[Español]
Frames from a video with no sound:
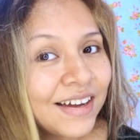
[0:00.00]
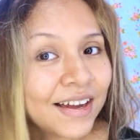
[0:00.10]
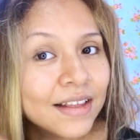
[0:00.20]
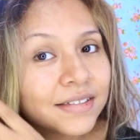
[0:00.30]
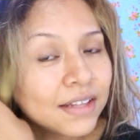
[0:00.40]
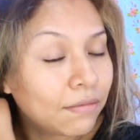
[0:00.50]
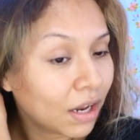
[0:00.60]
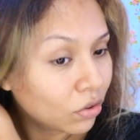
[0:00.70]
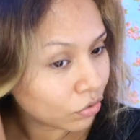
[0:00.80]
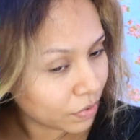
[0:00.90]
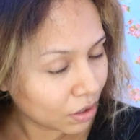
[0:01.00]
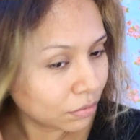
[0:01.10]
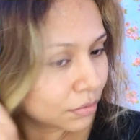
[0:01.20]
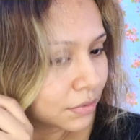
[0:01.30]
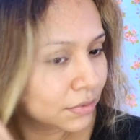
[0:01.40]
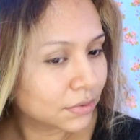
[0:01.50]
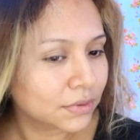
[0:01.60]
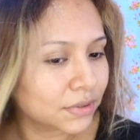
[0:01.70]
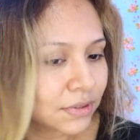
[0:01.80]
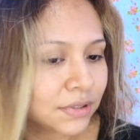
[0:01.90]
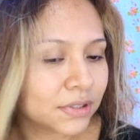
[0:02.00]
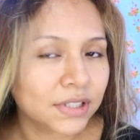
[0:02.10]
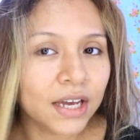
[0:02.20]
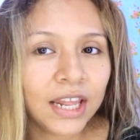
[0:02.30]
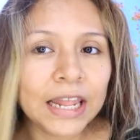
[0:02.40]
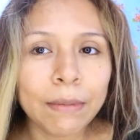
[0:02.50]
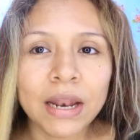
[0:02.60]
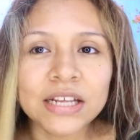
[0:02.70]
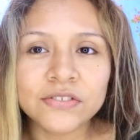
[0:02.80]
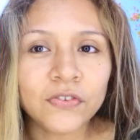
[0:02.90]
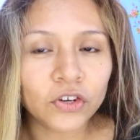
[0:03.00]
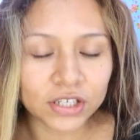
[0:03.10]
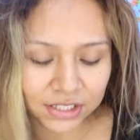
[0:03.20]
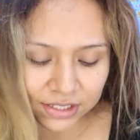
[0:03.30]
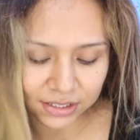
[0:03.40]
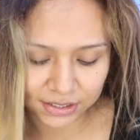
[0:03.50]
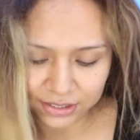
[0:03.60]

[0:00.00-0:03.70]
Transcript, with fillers: Ahí está hablando, ¿vieron? Está que le hablan las flores.